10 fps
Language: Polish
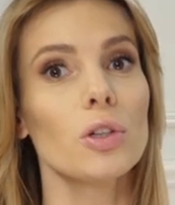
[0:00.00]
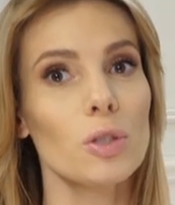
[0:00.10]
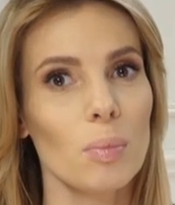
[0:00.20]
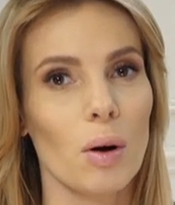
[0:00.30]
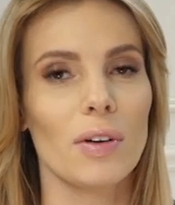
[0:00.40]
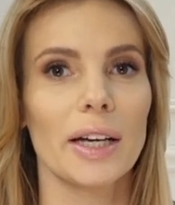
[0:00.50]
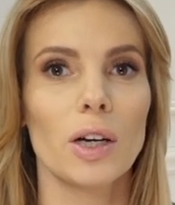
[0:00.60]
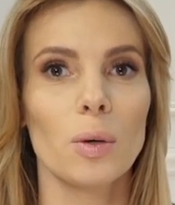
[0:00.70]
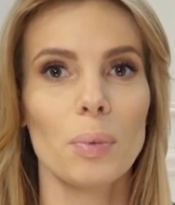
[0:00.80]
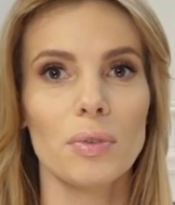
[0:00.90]
rozmowa,
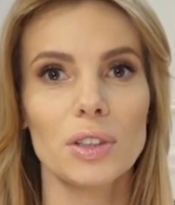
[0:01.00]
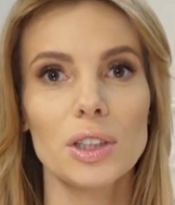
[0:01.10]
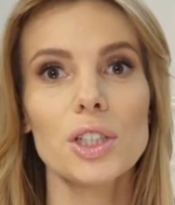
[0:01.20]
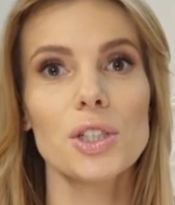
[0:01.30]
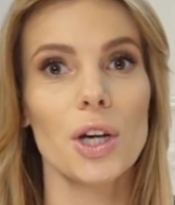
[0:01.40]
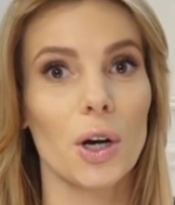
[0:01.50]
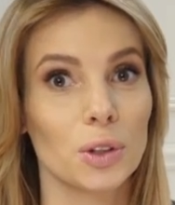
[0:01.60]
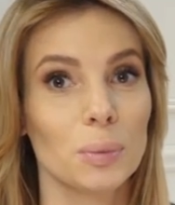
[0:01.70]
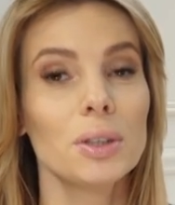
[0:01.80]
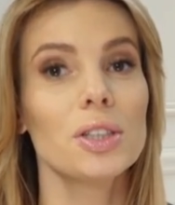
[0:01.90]
jaką powinniście
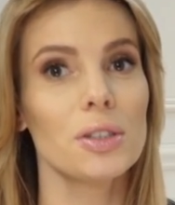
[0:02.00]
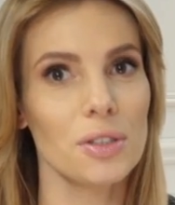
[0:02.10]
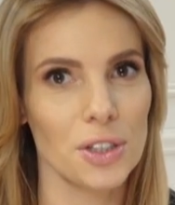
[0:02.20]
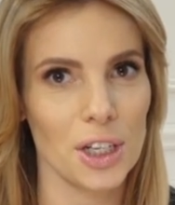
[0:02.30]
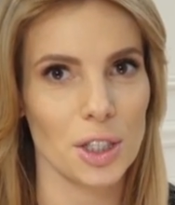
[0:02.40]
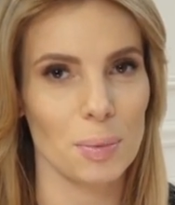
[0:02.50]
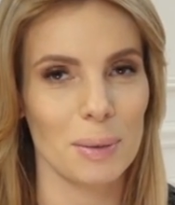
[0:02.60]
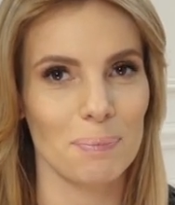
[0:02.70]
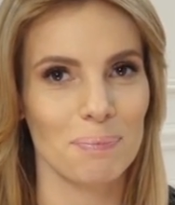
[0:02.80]
odbyć z dziećmi.